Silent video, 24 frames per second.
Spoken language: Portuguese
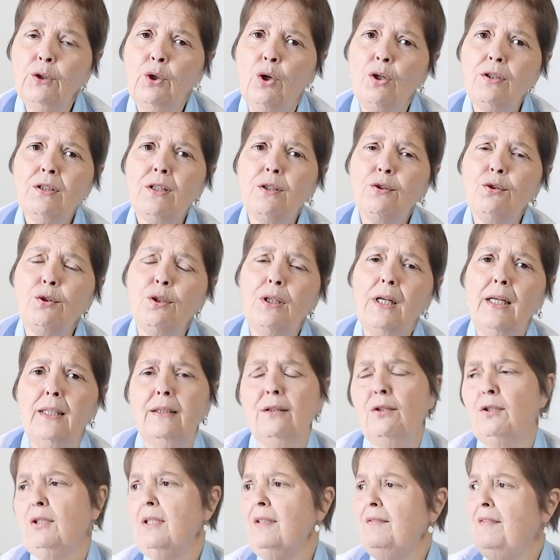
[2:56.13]
Nossa, Sora,
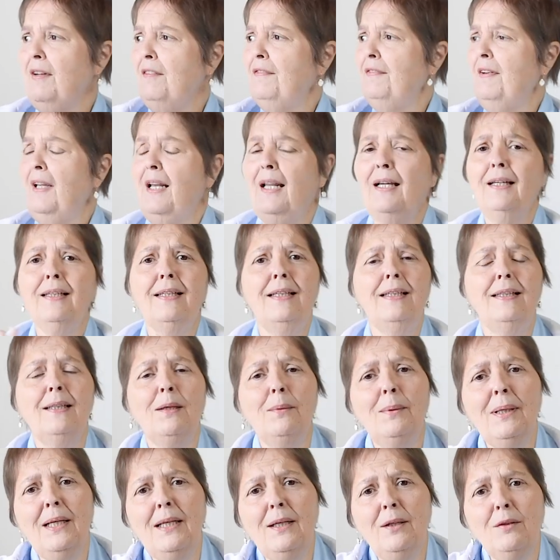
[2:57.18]
então você vai falar que
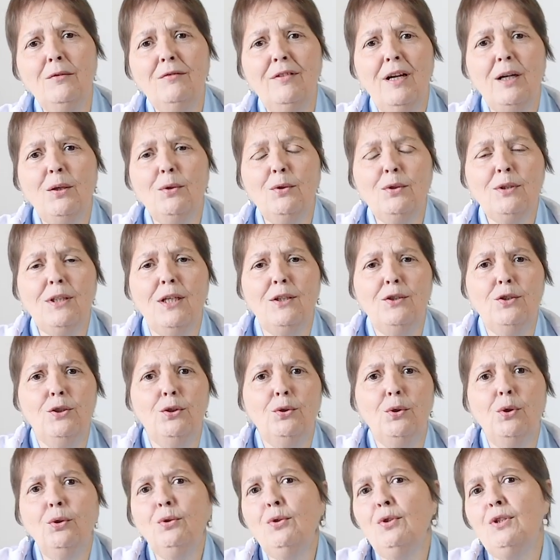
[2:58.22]
então ele não vai gostar de
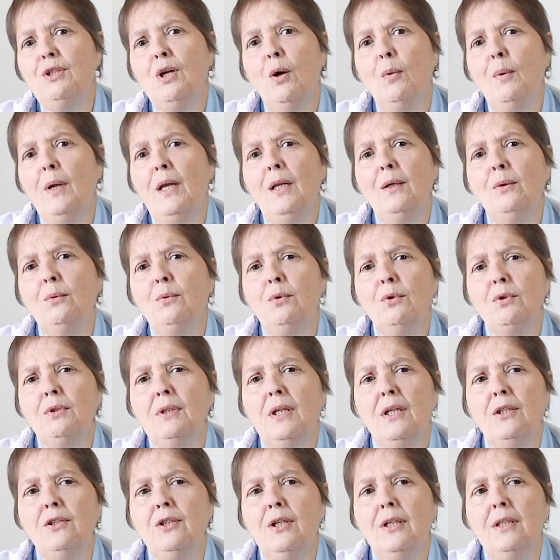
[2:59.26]
todos se alguém não
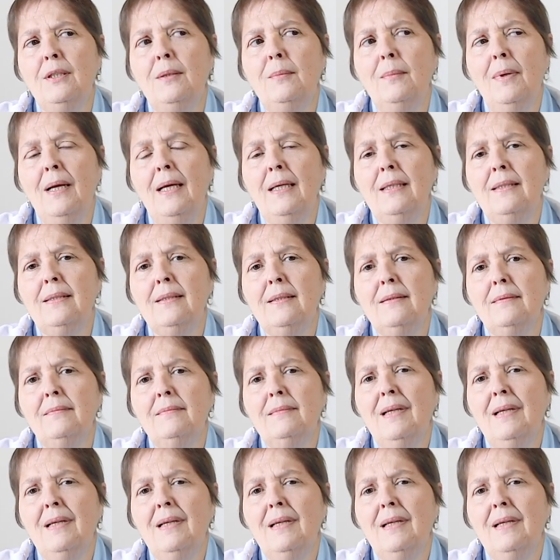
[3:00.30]
gostar de animais?